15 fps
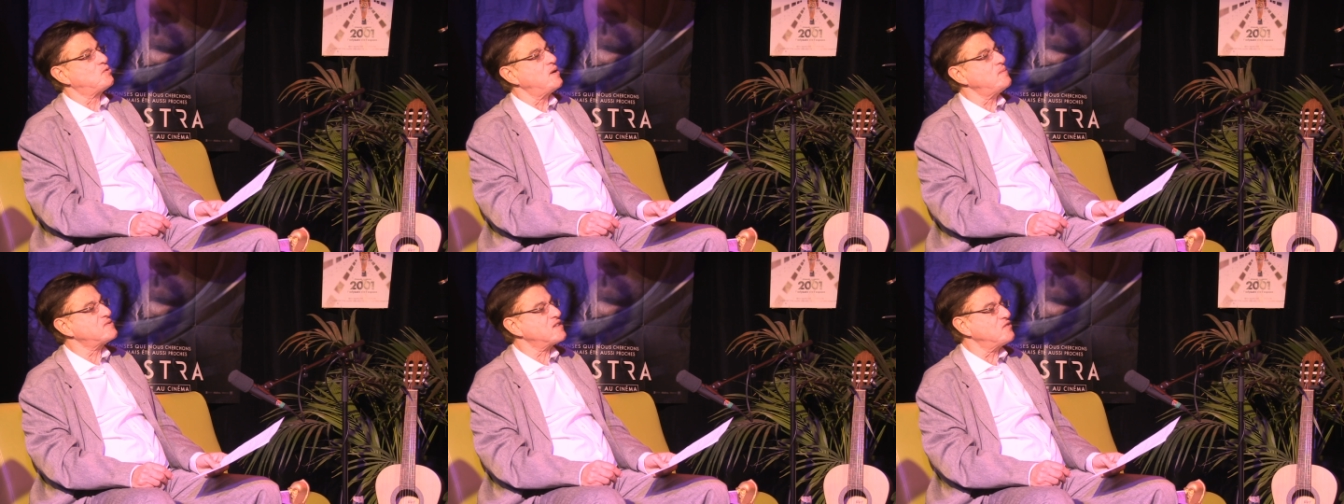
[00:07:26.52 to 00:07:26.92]

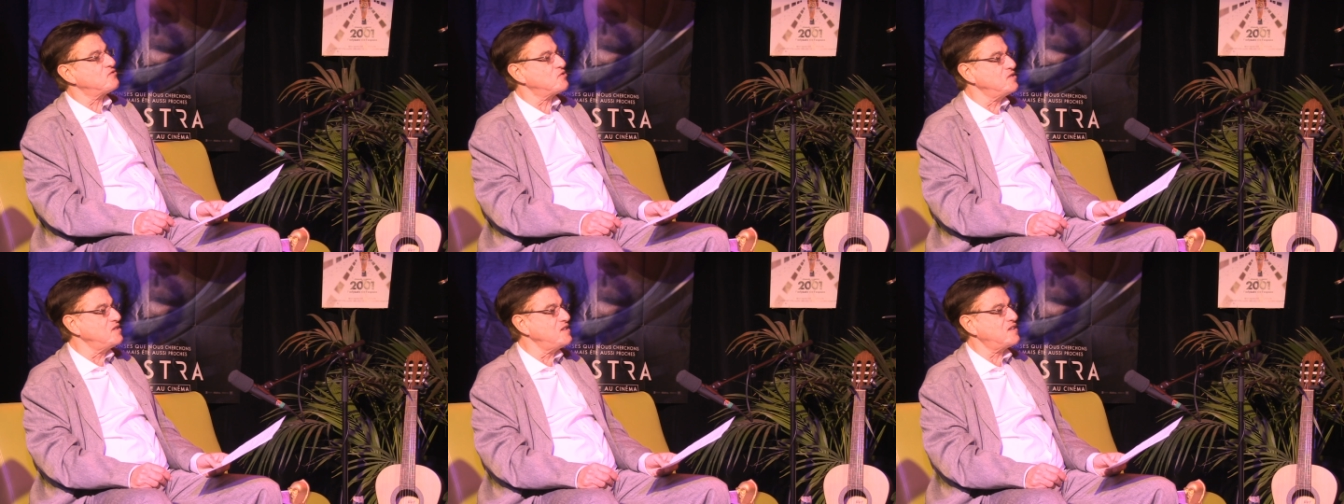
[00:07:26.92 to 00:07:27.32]
poème
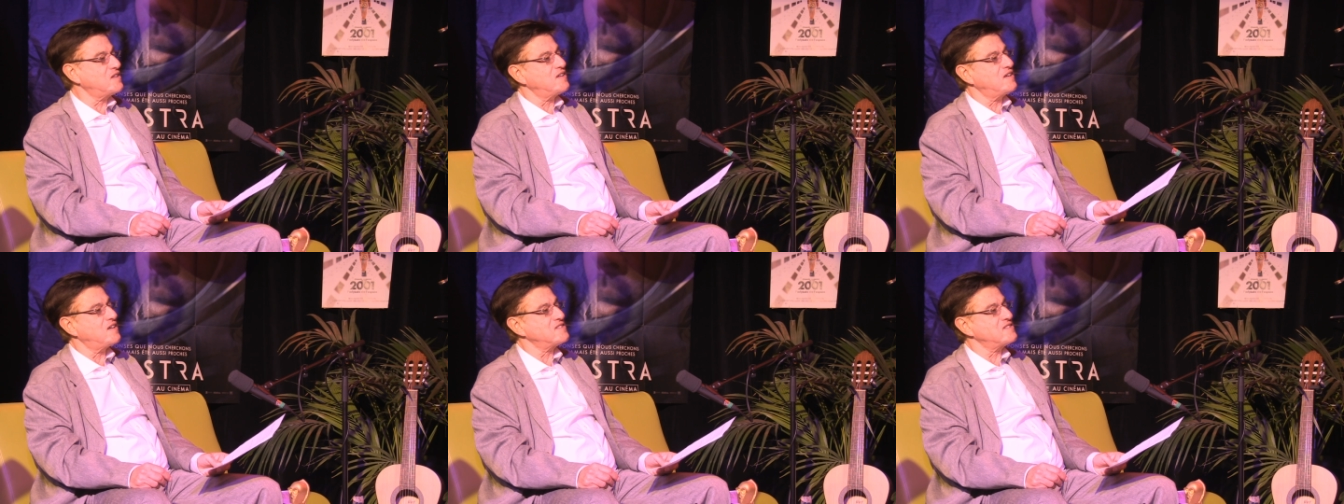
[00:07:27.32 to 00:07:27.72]

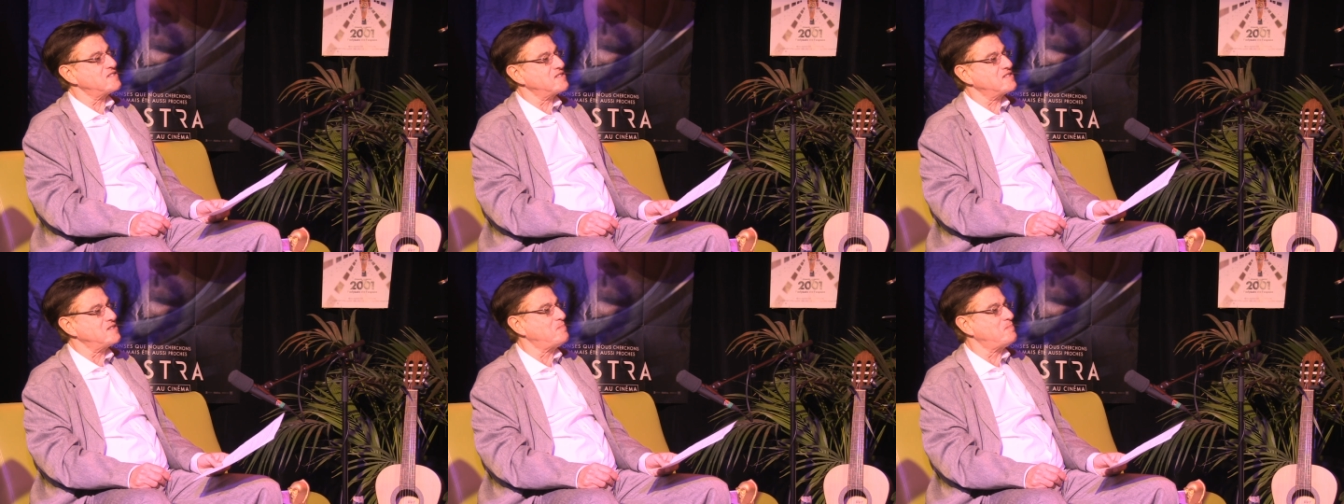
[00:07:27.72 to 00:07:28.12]
symphonique
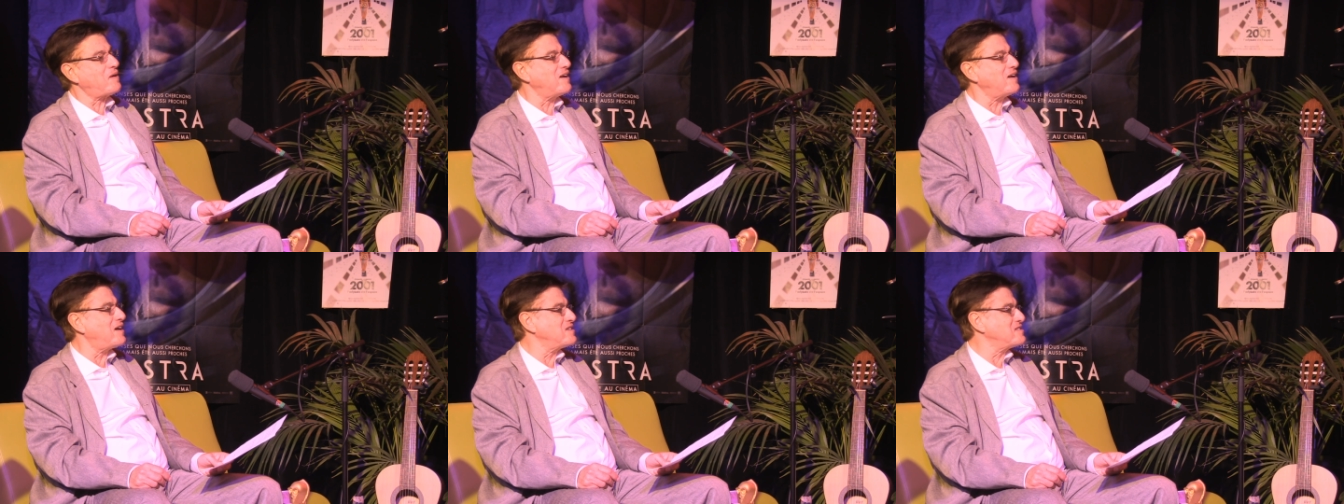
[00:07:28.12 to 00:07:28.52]
Ainsi
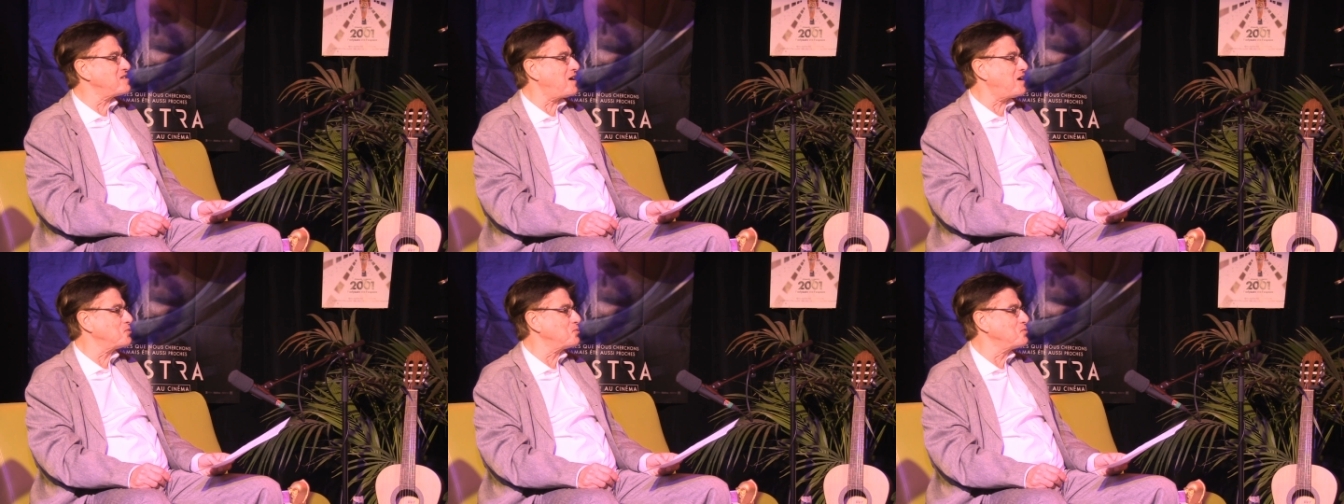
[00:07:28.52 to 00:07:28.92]
par la
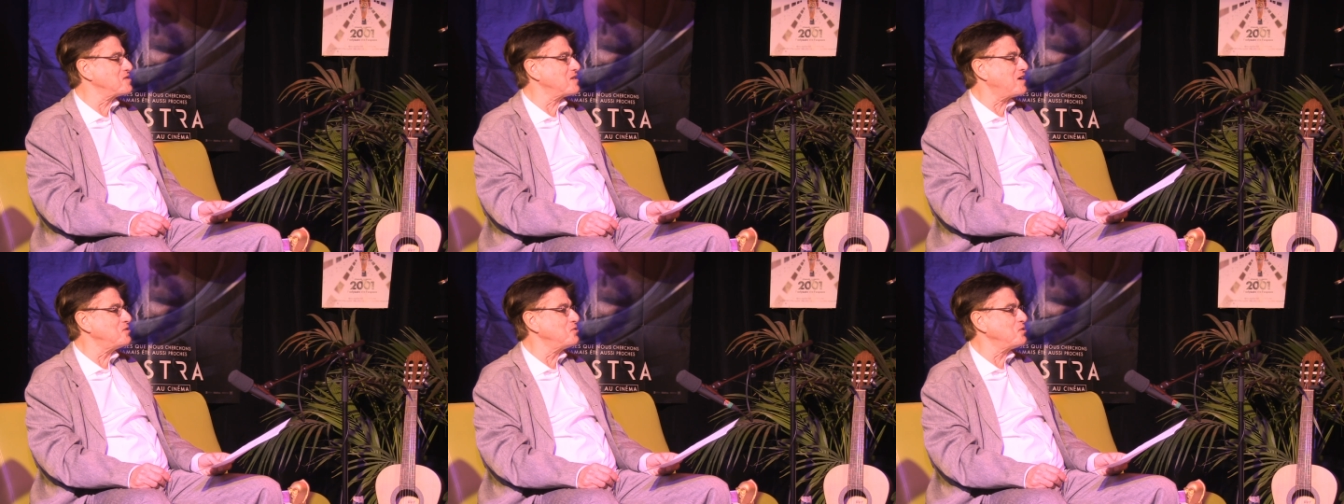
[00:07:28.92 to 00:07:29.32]

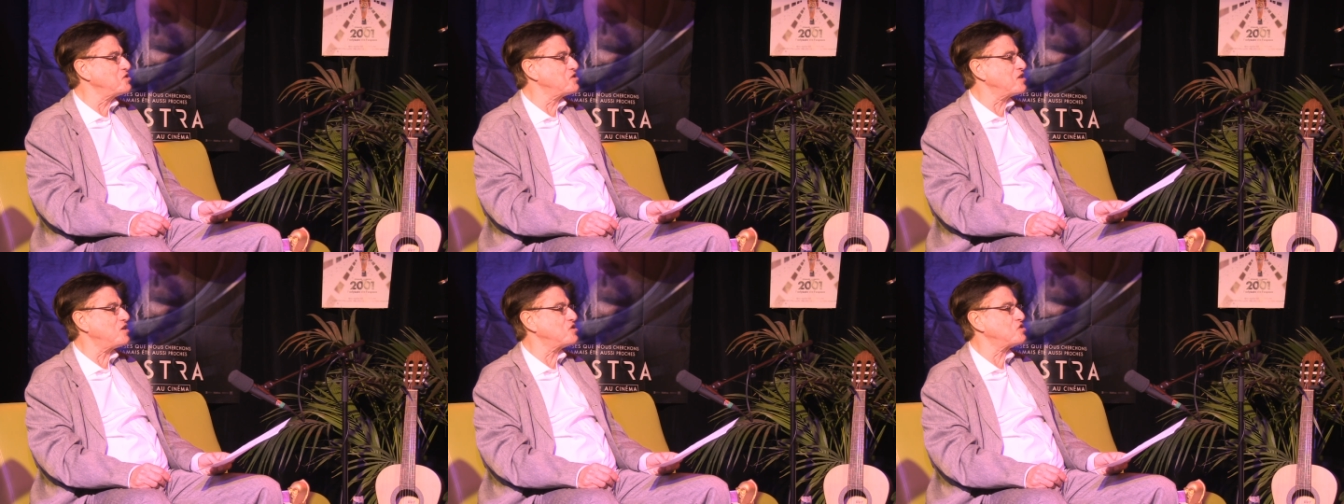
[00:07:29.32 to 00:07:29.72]
Zarathustra de
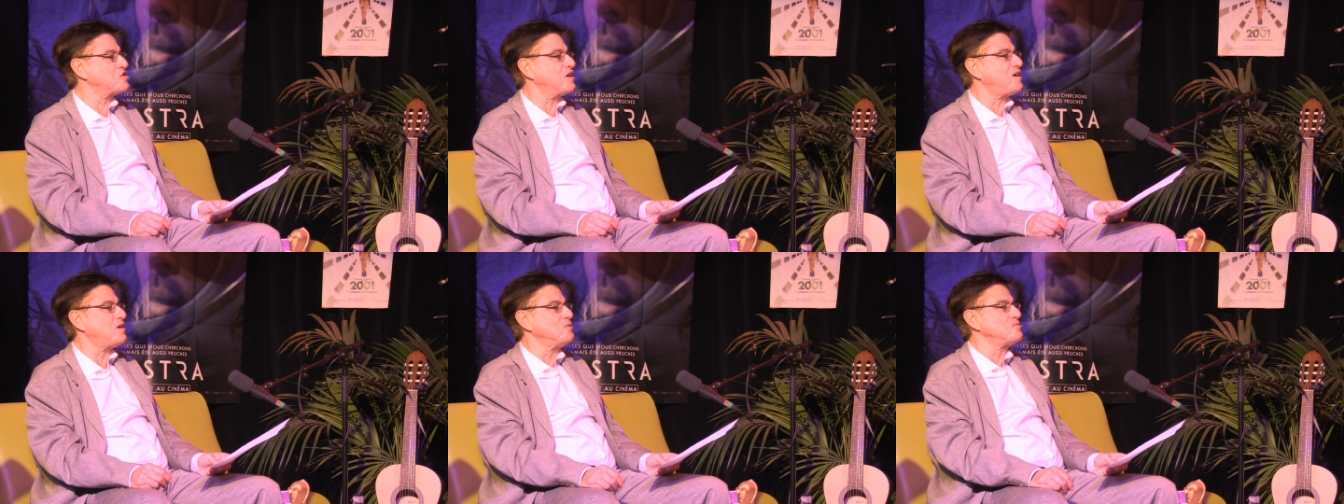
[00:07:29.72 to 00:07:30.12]
Richard
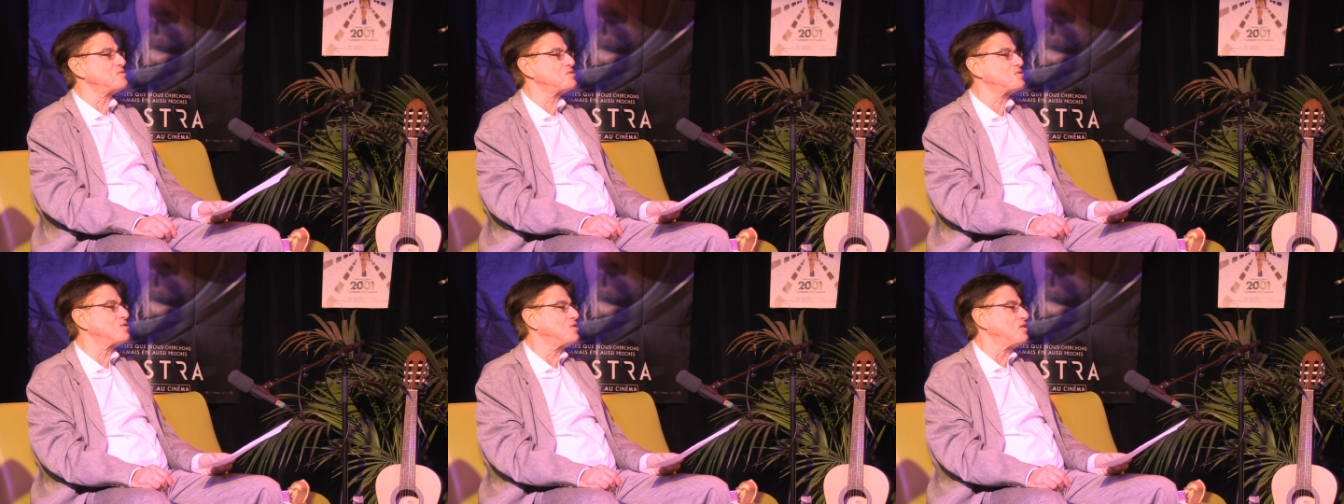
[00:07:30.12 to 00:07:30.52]

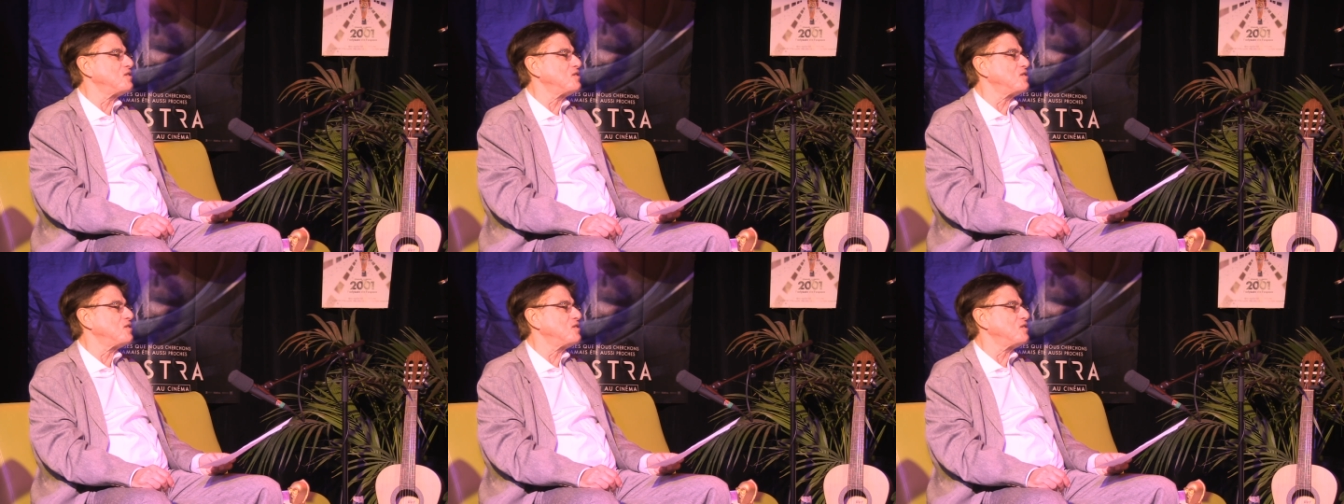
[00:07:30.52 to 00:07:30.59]
Strauss.